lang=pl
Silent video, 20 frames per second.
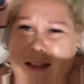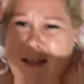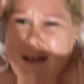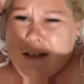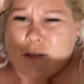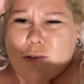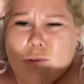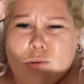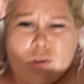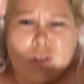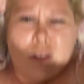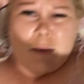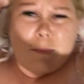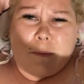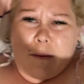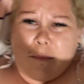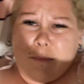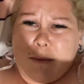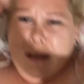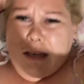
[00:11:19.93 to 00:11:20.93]
teraz już nie
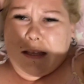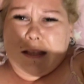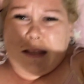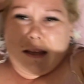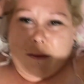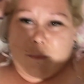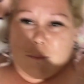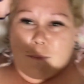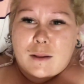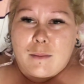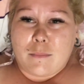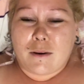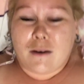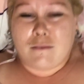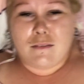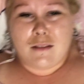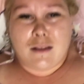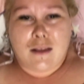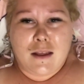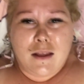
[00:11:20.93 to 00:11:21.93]
pamiętam,
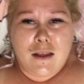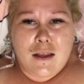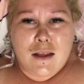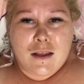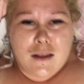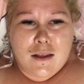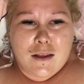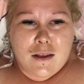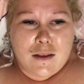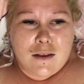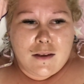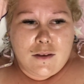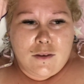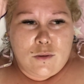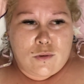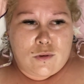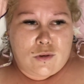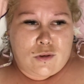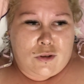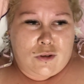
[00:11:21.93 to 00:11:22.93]
naprawdę.
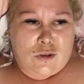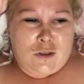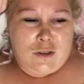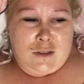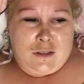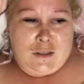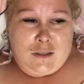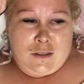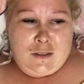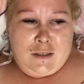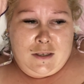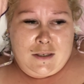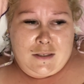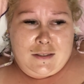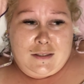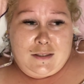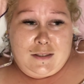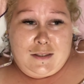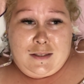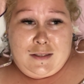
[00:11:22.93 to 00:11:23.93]
Już y,
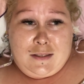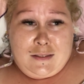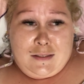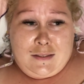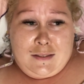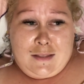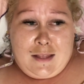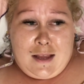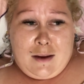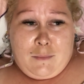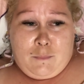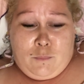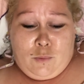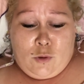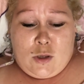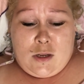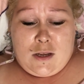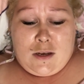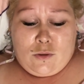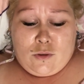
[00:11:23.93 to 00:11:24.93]
jest tak
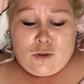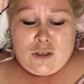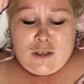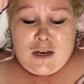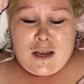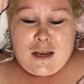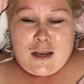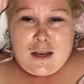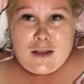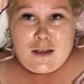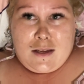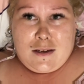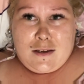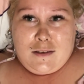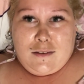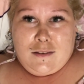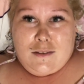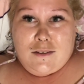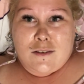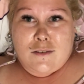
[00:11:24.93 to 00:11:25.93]
późna godzina,
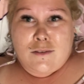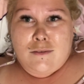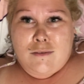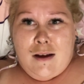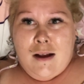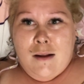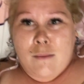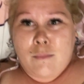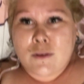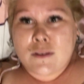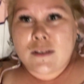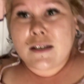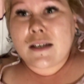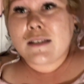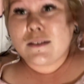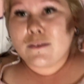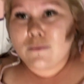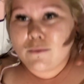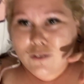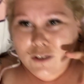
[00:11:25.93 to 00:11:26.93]
y, albo
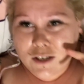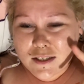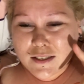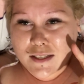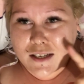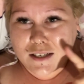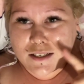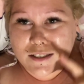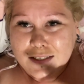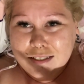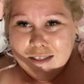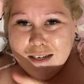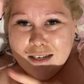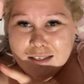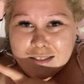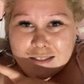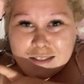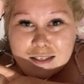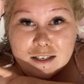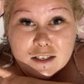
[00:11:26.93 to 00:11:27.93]
zarazem wczesna, że
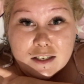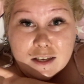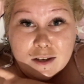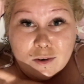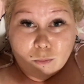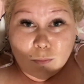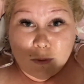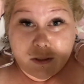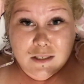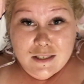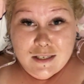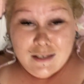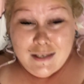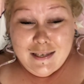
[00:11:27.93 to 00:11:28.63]
zaraz zacznie robić się